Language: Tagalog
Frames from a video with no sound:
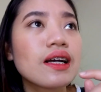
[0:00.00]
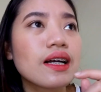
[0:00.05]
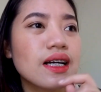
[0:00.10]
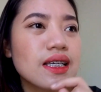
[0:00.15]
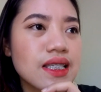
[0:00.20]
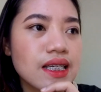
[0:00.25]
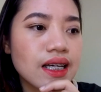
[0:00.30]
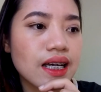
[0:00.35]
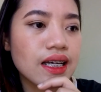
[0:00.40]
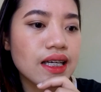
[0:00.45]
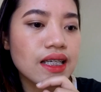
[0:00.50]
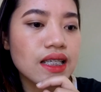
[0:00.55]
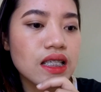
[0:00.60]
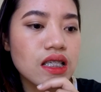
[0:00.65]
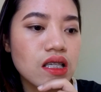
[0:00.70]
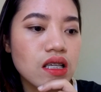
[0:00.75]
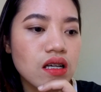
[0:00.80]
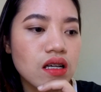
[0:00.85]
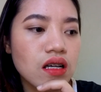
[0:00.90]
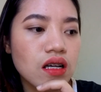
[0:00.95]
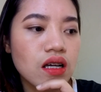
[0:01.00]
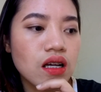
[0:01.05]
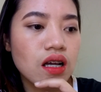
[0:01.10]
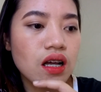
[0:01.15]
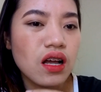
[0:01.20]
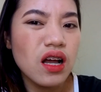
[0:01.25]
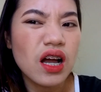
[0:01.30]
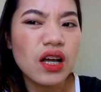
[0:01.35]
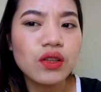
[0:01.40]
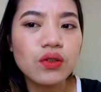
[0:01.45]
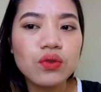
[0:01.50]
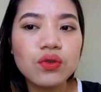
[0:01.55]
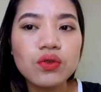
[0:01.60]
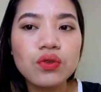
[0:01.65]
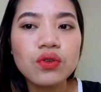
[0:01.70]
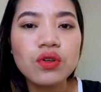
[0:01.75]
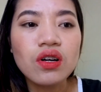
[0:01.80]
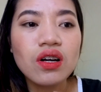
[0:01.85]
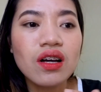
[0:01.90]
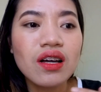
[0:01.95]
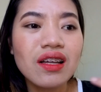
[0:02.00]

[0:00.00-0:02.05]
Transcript: Kasi guys, ano,